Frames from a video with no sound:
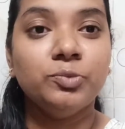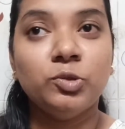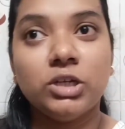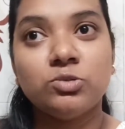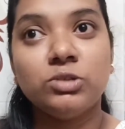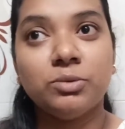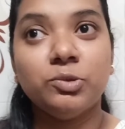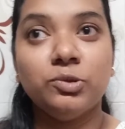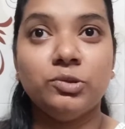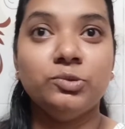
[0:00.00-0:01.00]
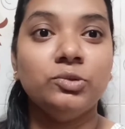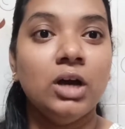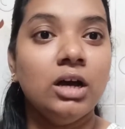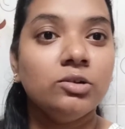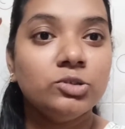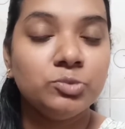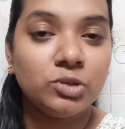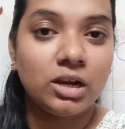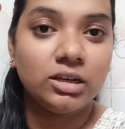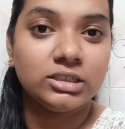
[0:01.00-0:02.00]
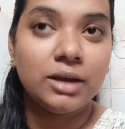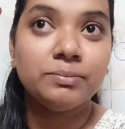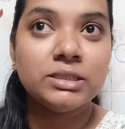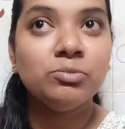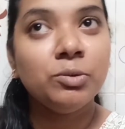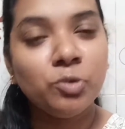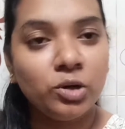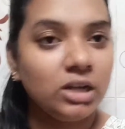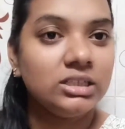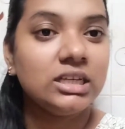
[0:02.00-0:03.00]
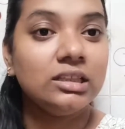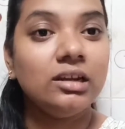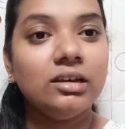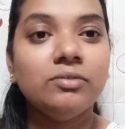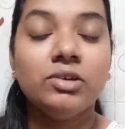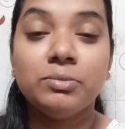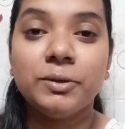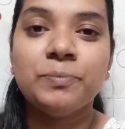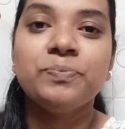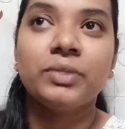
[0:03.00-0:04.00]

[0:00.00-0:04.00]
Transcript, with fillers: उल्टा सुल्टा बोल दूँ कुछ बुरा लग जाए मीन्स मैं बोलना नहीं चाहती लेकिन फिर भी